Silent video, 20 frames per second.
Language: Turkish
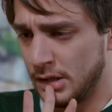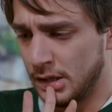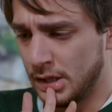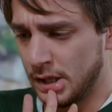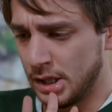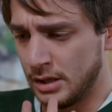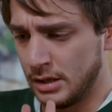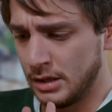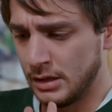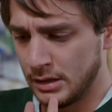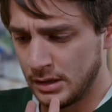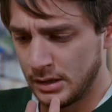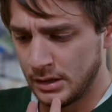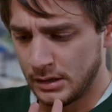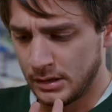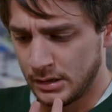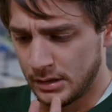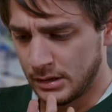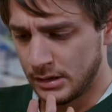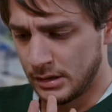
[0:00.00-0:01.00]
Tamam ben
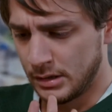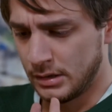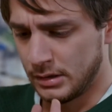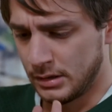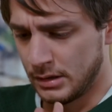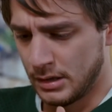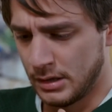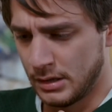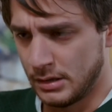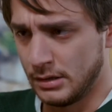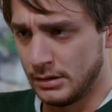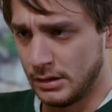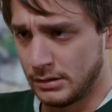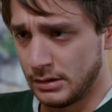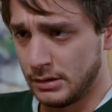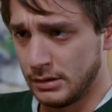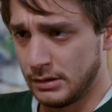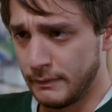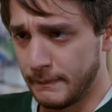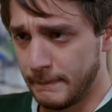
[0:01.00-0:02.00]
yanındayım şimdi
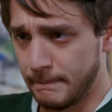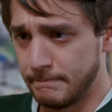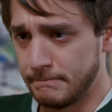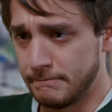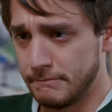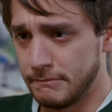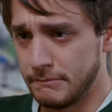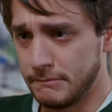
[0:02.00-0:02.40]
merak etme.